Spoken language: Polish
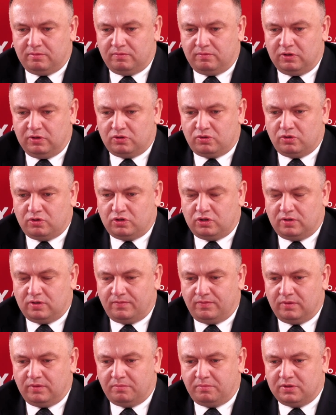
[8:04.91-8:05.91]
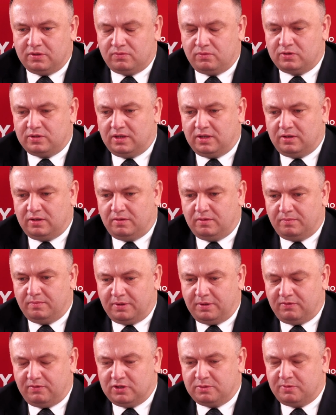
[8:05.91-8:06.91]
większość, bez dwóch zdań,
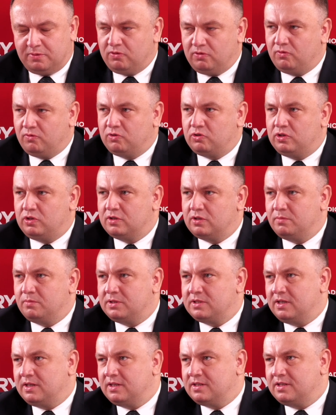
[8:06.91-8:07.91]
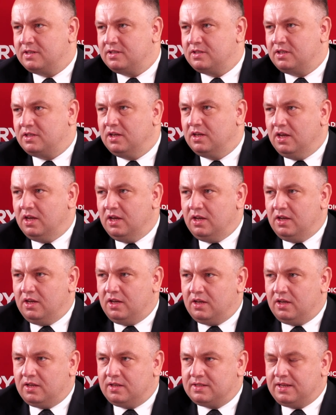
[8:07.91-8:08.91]
Prawa i Sprawiedliwości jest obecna na sesji
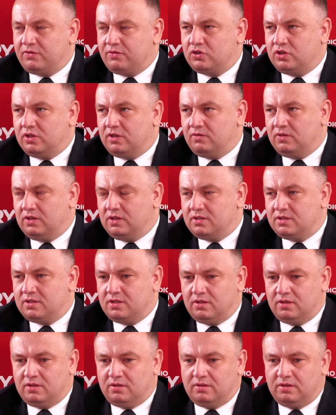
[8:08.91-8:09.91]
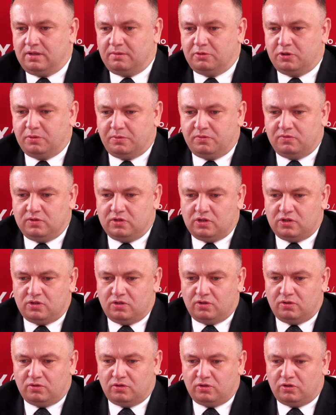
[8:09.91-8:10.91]
zawsze, więc jakby to powiedzieć,
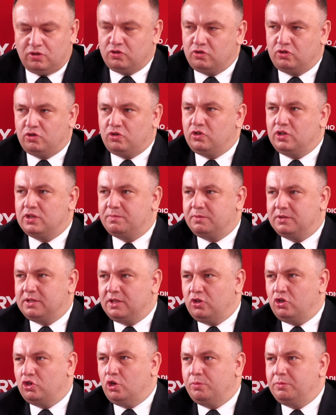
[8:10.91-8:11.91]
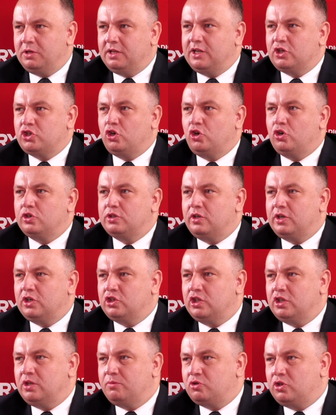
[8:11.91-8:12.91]
no to, to, to nie jest Panie pytanie do mnie, dlaczego był...
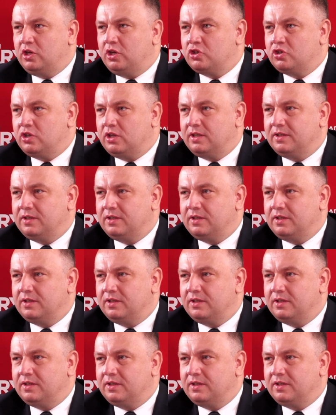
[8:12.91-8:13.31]
reszta nie przyjechała wyjeżdża.